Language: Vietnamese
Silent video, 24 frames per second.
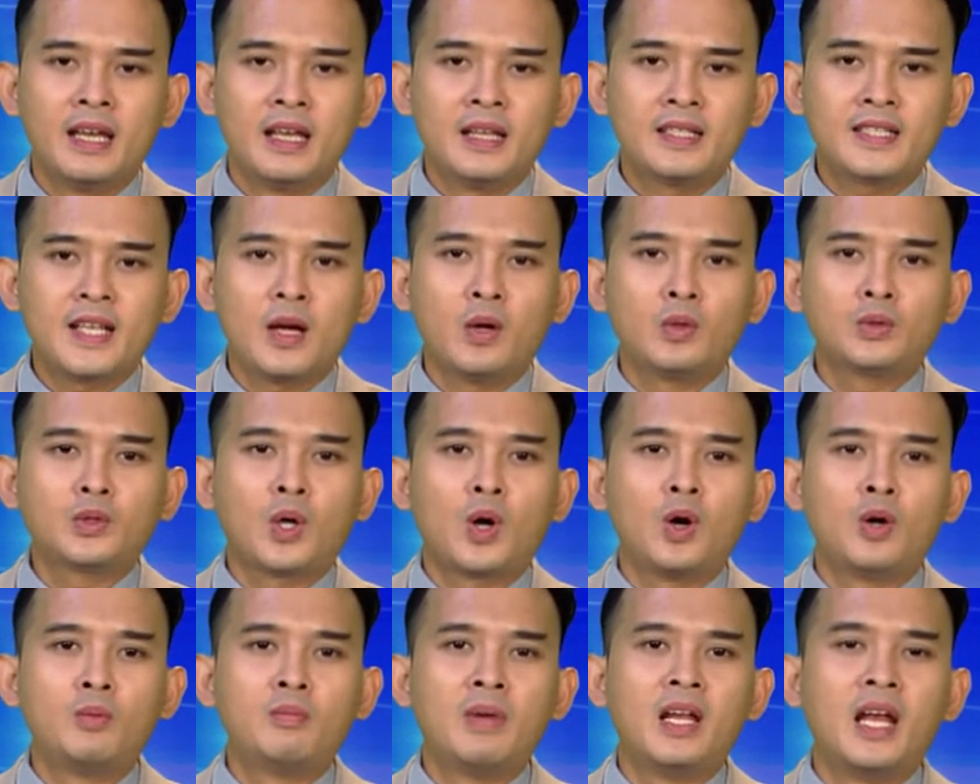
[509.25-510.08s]
xe ô
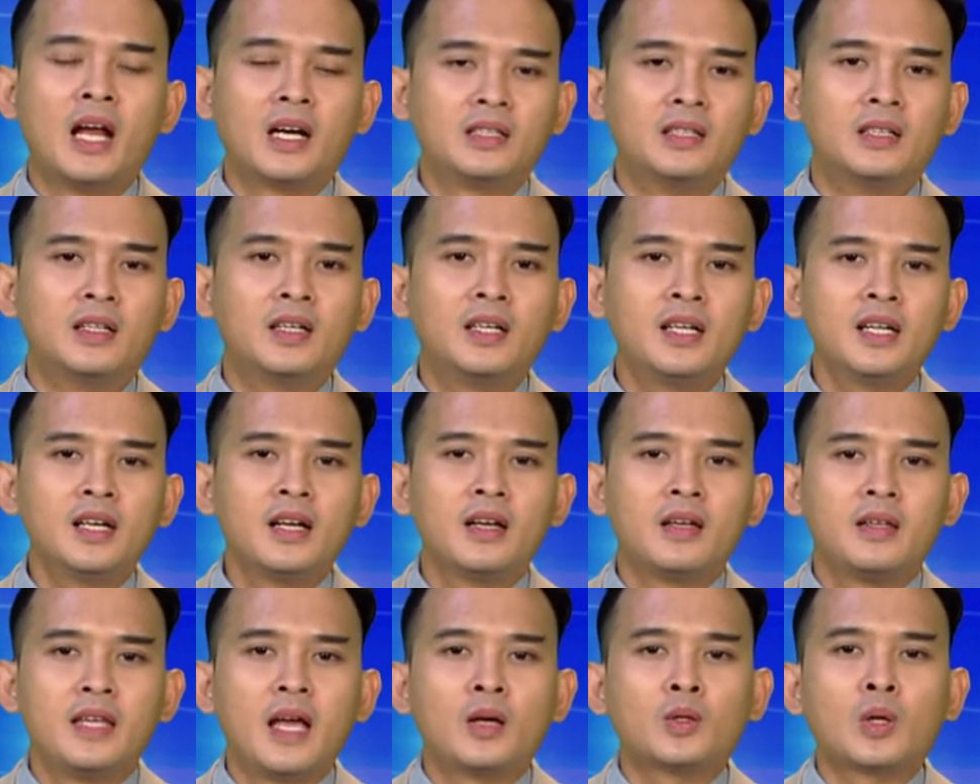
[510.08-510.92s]
tô bị lật ngửa,
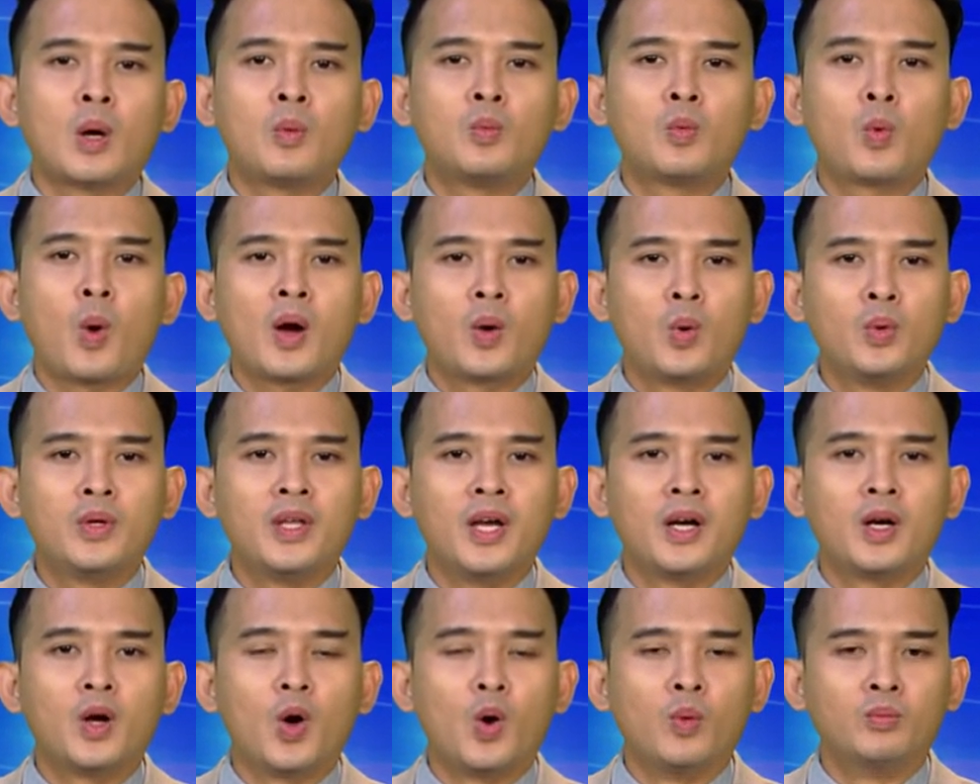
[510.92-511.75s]
giao thông qua khu
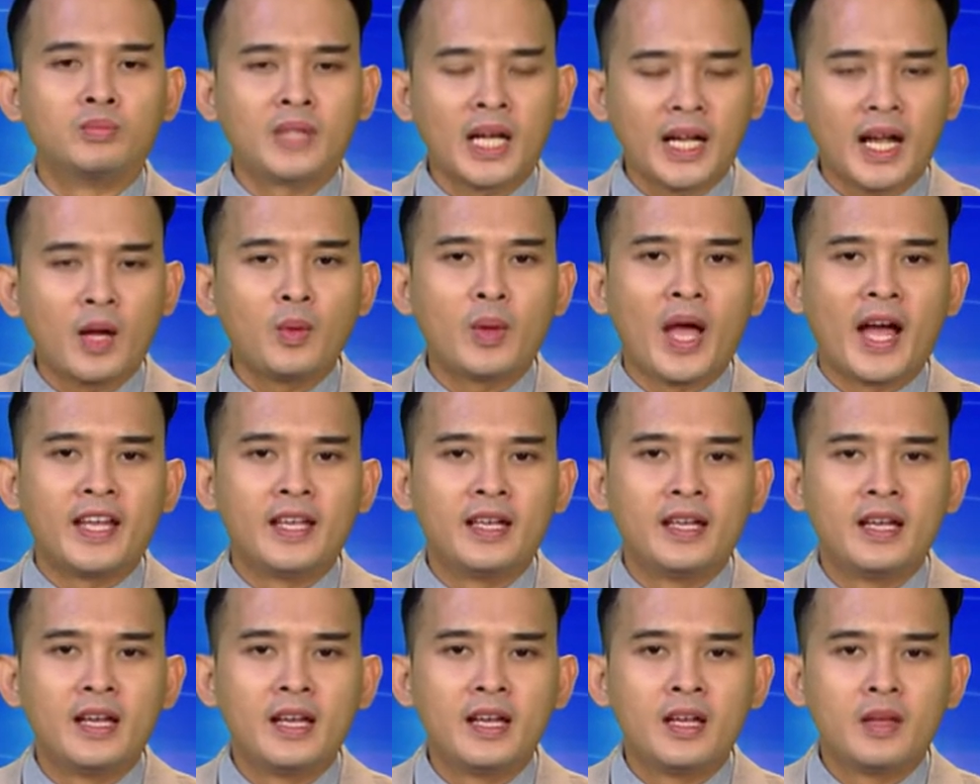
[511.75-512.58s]
vực ùn tắc kéo dài
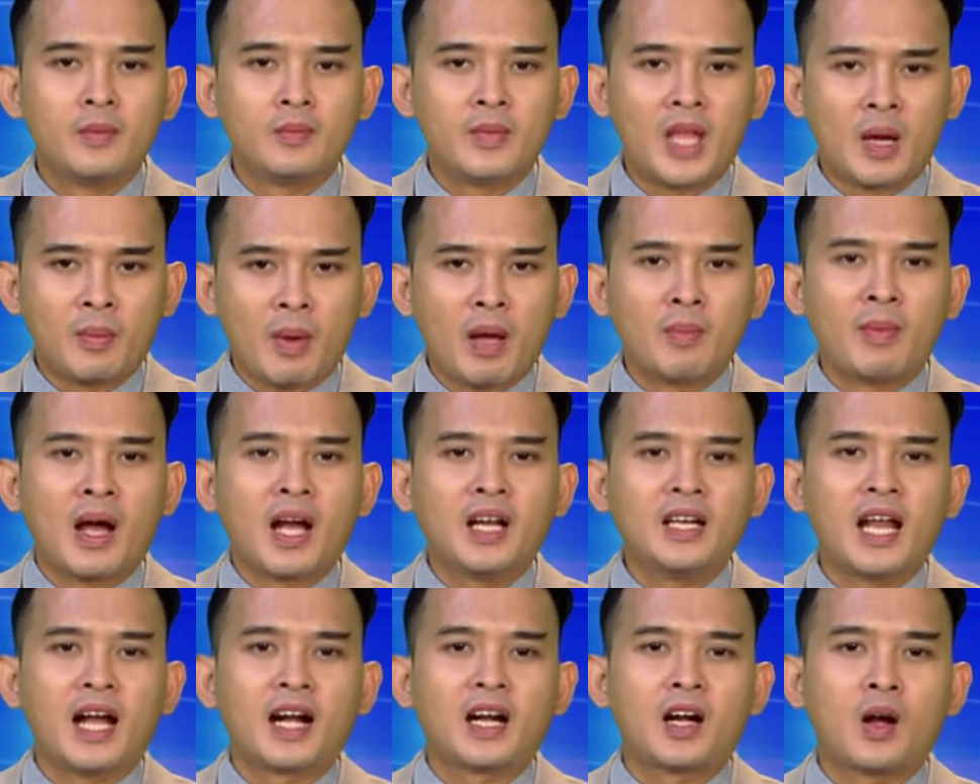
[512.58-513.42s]
và may
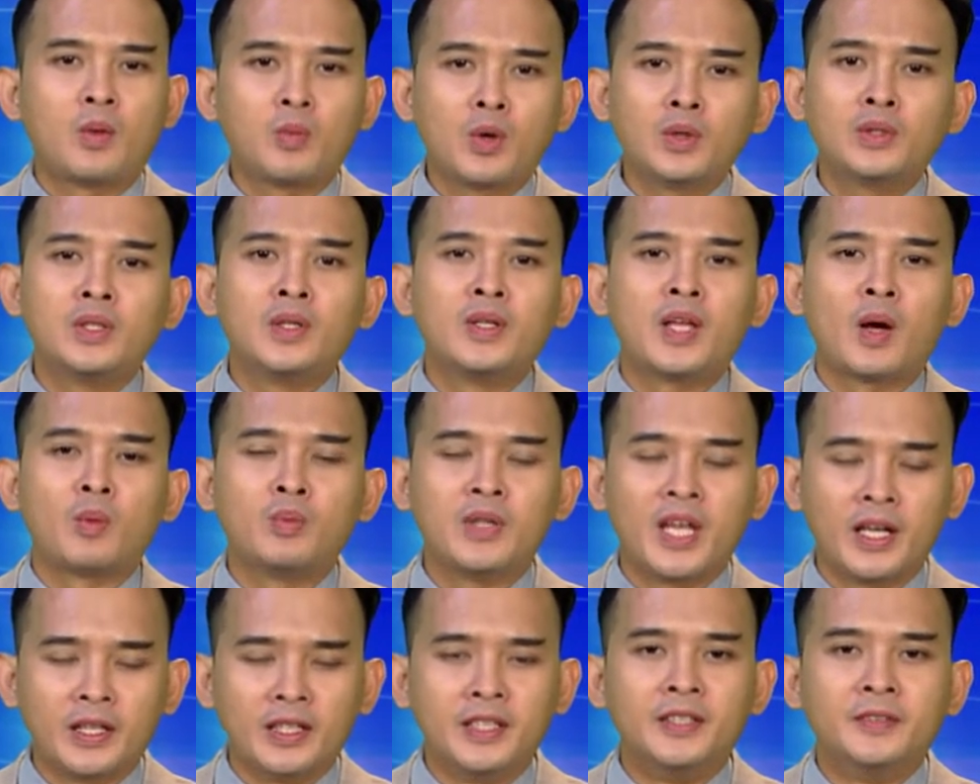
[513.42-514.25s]
mắn là không có thương vong
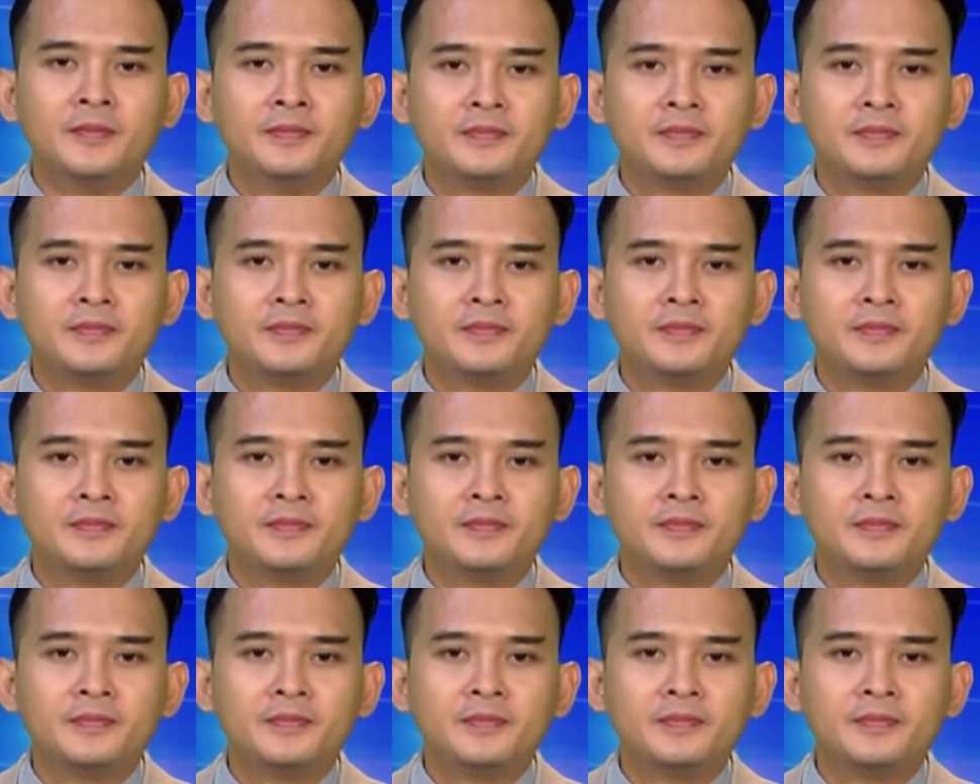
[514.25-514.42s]
về người.